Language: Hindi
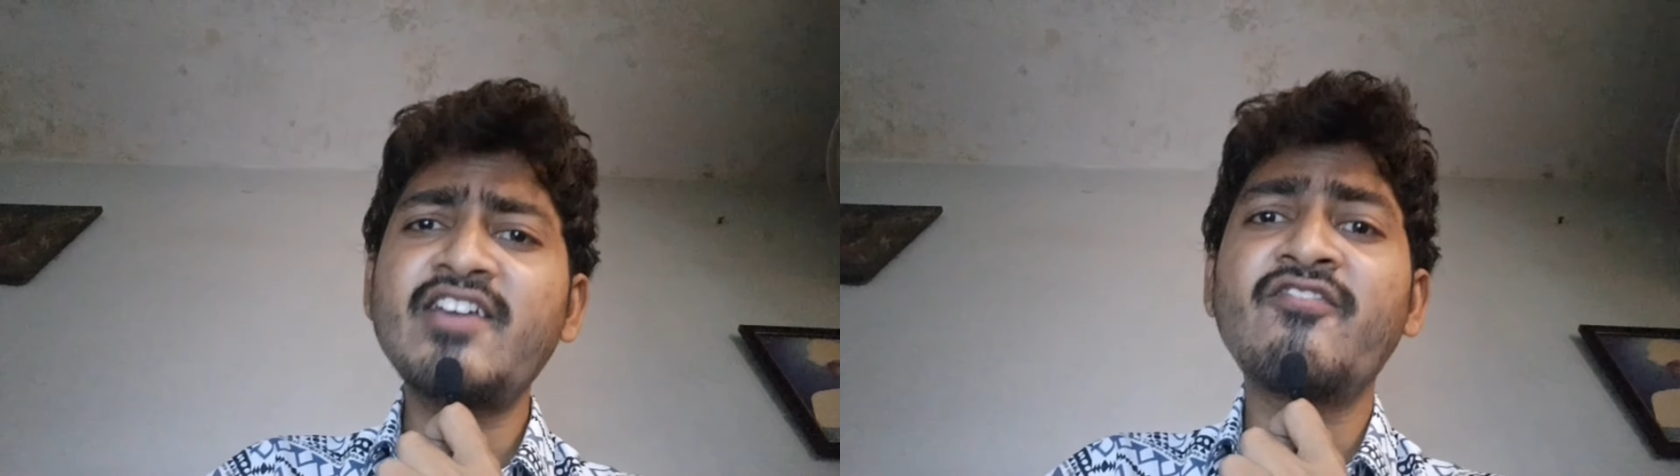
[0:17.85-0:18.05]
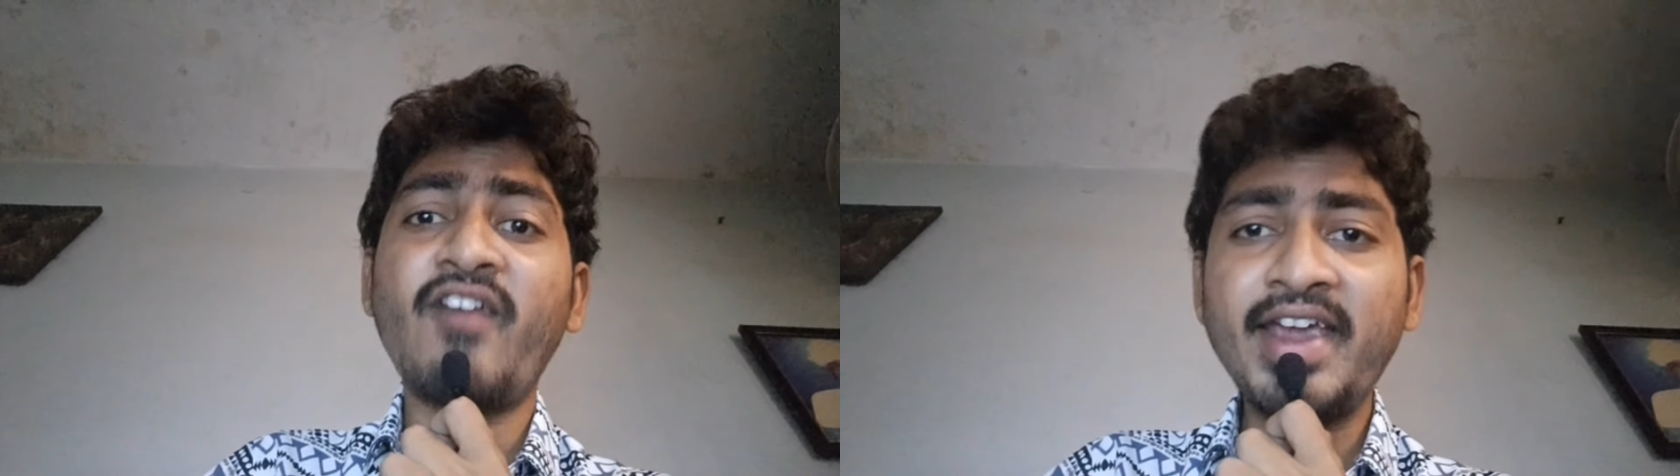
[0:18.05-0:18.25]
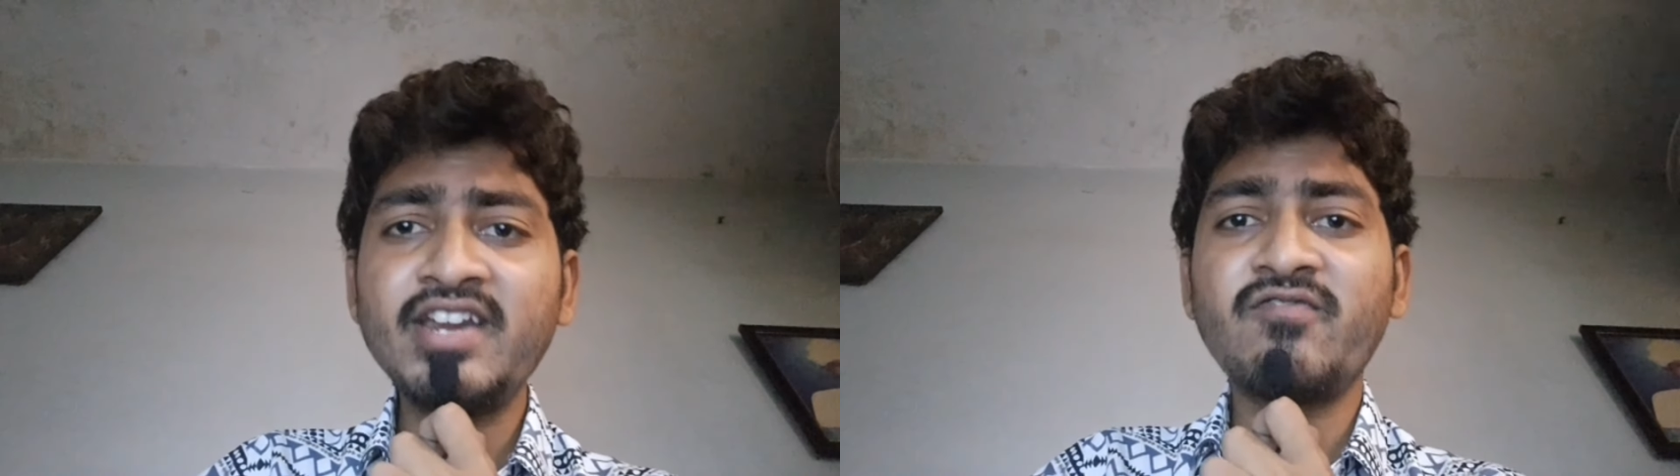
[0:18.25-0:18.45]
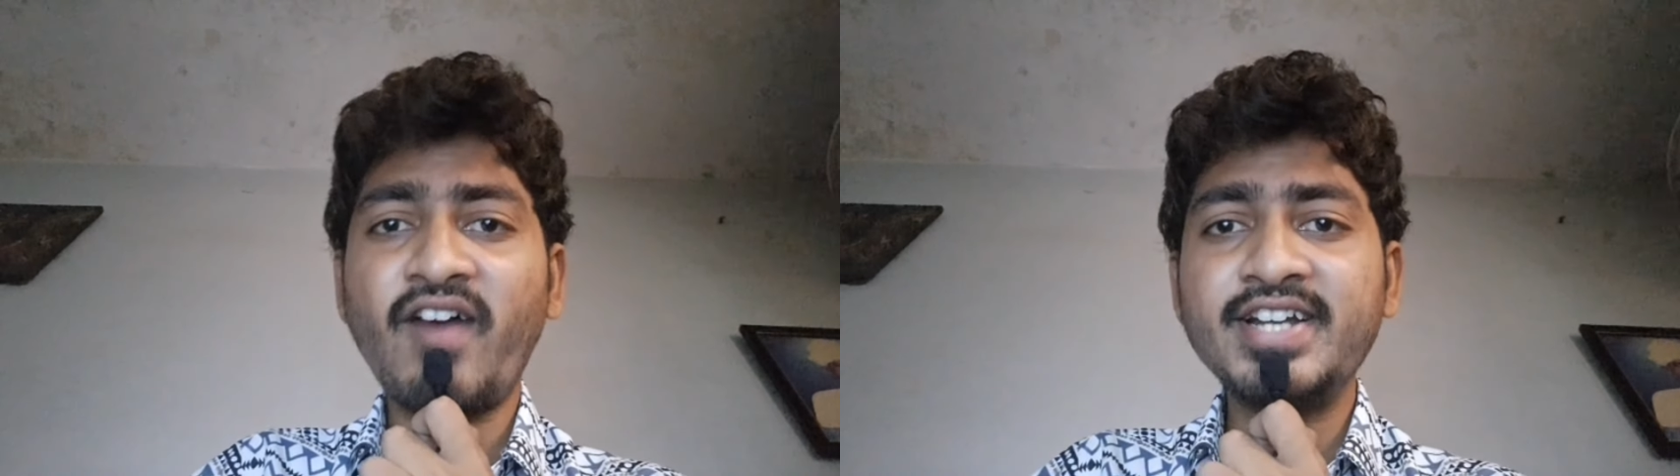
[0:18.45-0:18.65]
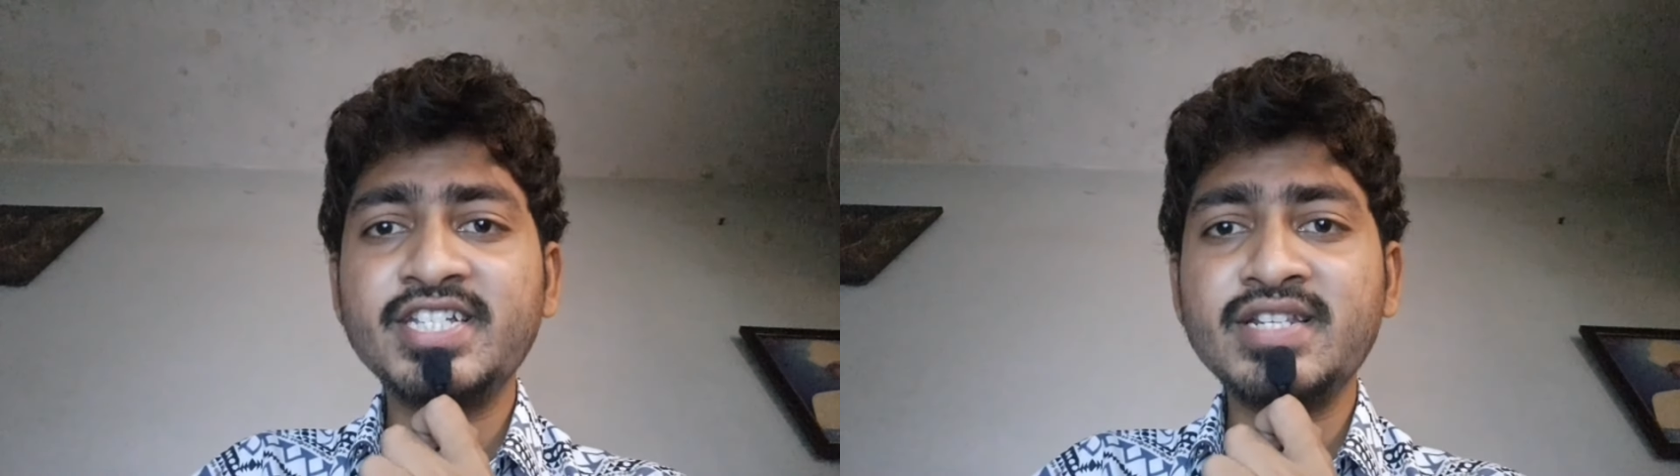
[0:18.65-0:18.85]
एक फाइनल
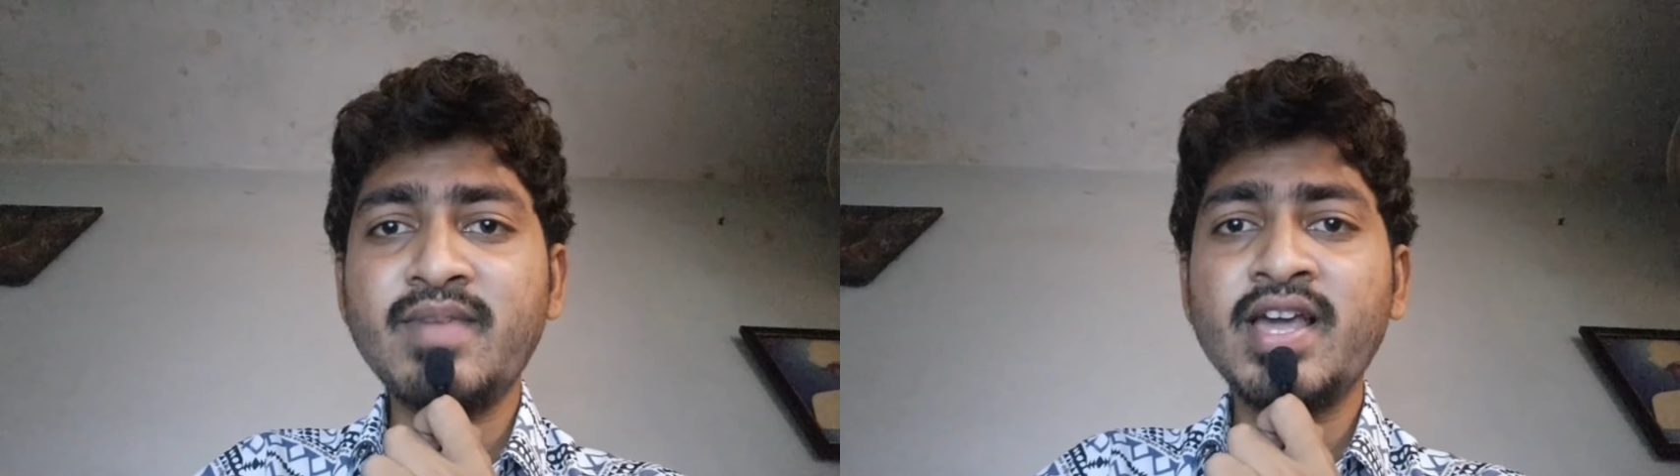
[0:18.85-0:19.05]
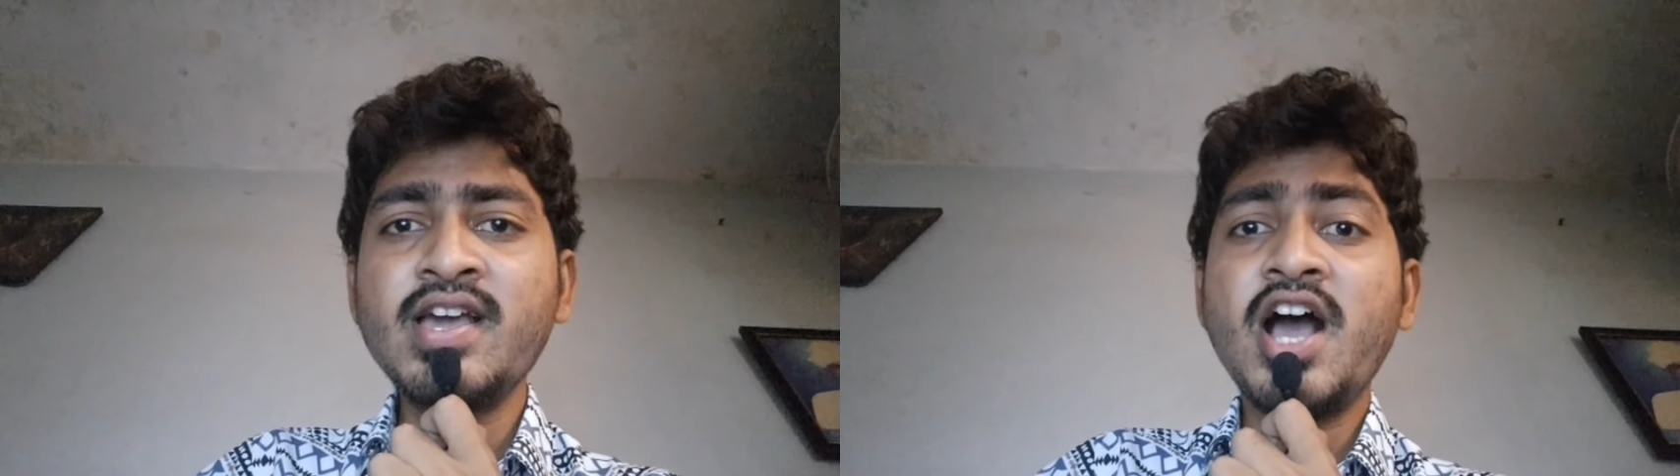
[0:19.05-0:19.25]
फाइट सीन में